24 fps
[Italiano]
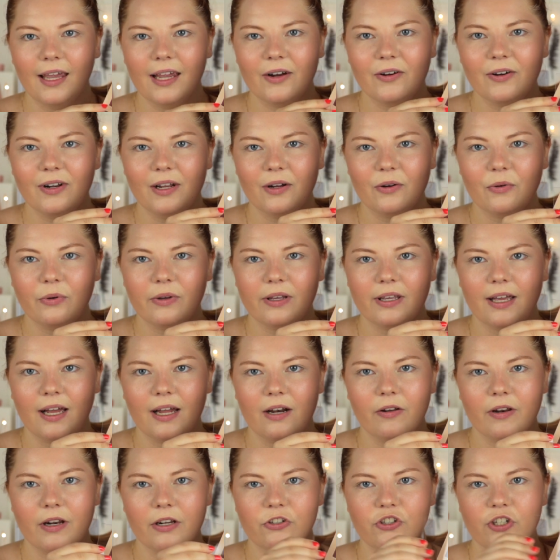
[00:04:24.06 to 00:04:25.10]
eccola qui
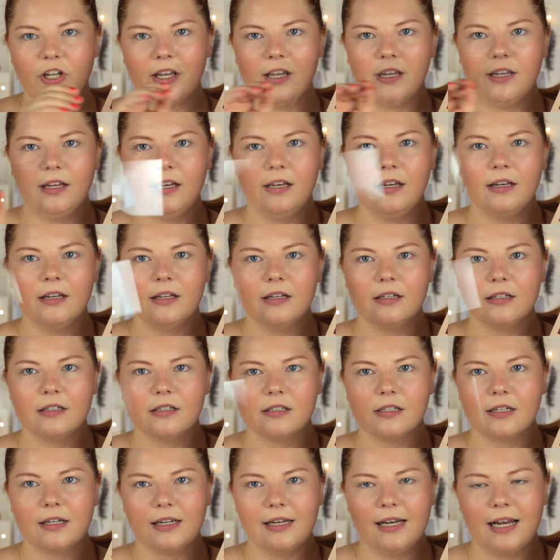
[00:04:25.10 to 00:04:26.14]
allora c'è il
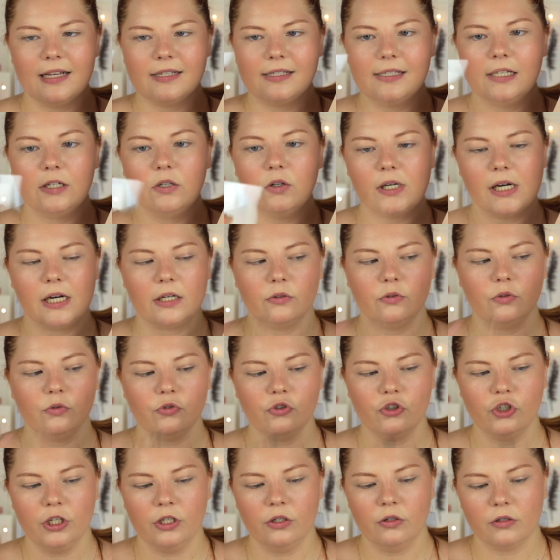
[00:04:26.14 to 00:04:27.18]
classico
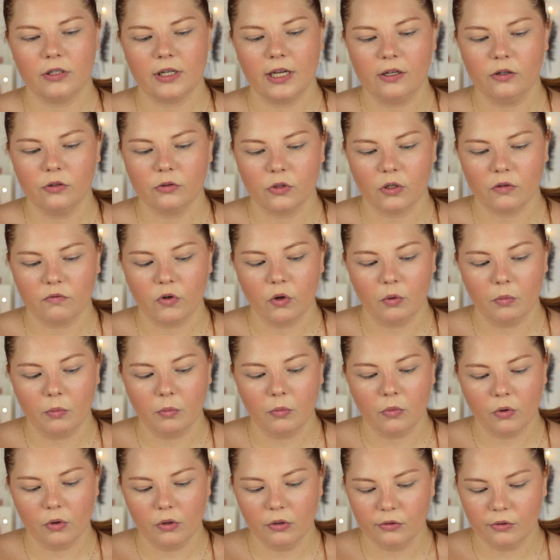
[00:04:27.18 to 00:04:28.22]
cartoncino che io trovo
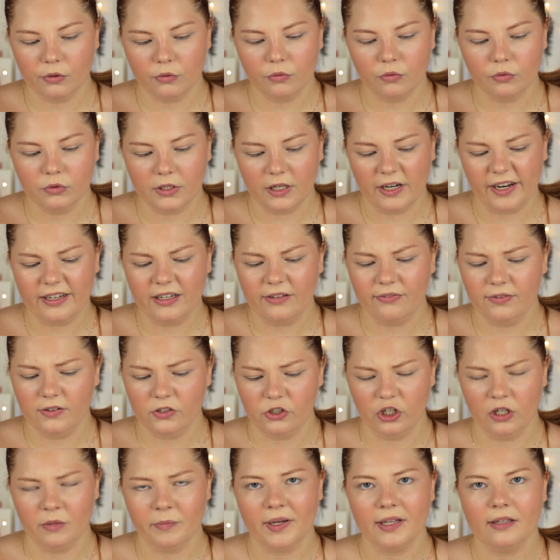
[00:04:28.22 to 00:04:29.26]
molto utile
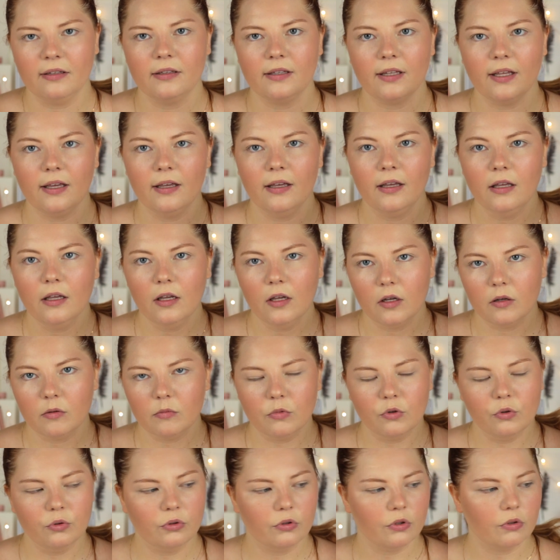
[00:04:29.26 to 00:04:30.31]
difficilmente
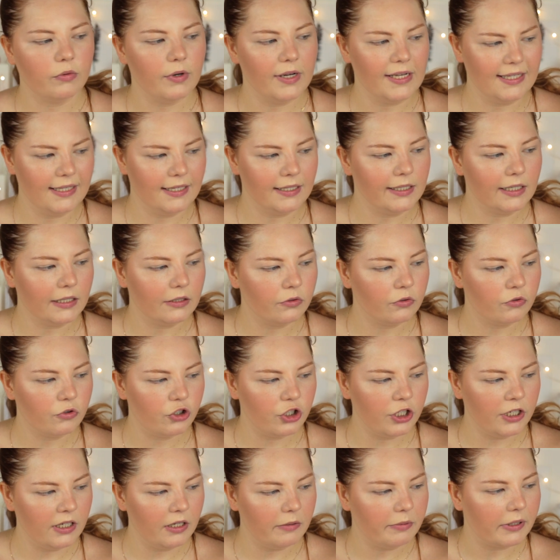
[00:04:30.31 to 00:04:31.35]
butto questi
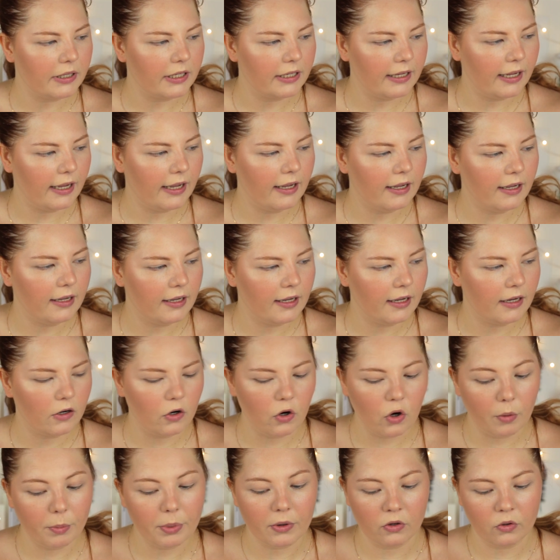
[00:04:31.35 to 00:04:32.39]
cartoncini perché eh,
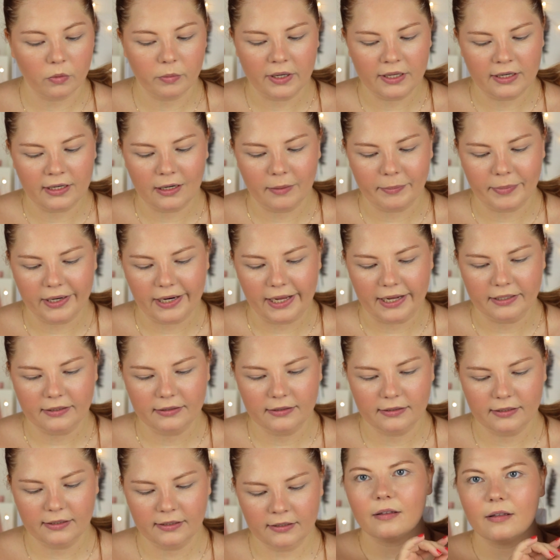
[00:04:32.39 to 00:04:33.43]
coprono bene la
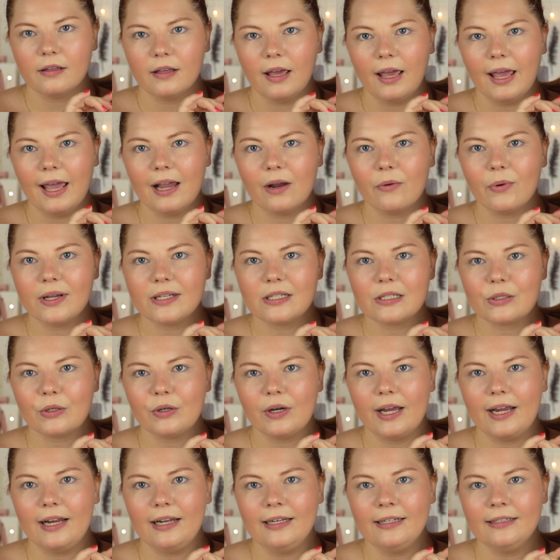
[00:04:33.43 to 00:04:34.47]
palette e
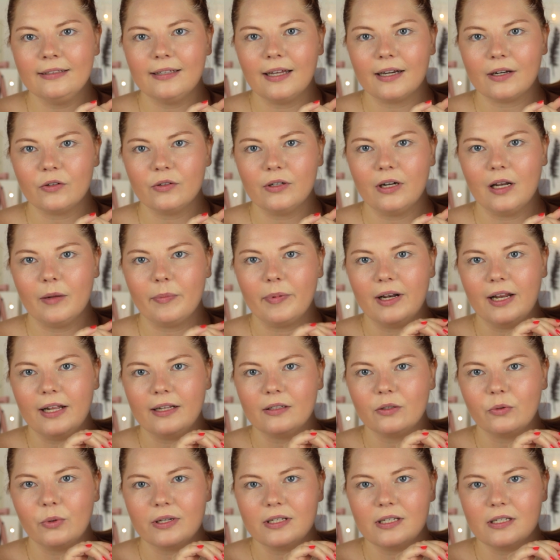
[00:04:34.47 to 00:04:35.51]
questo è l'interno della
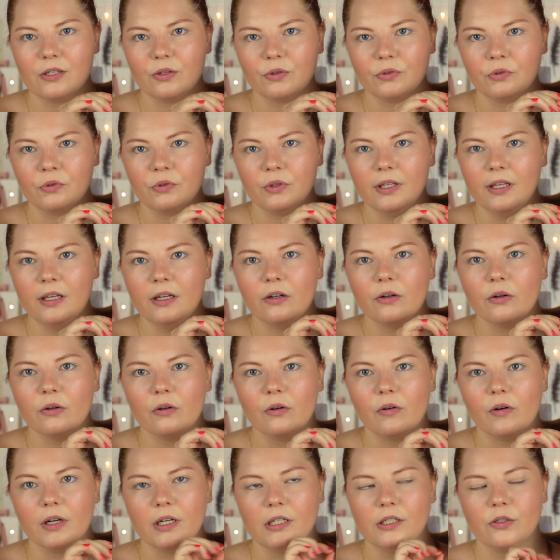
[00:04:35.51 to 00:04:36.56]
palette questi sono i
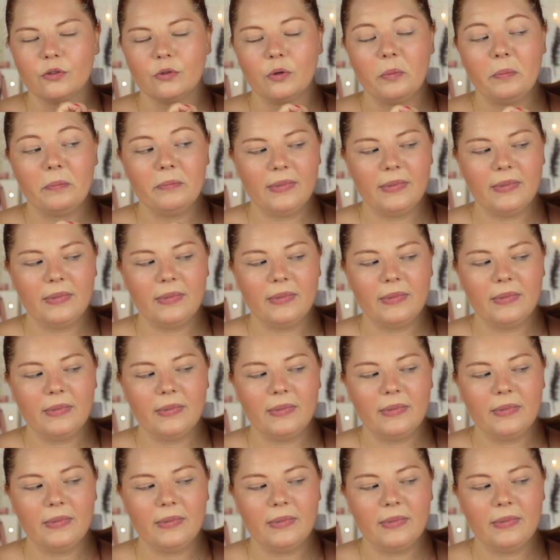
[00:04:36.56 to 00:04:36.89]
colori sono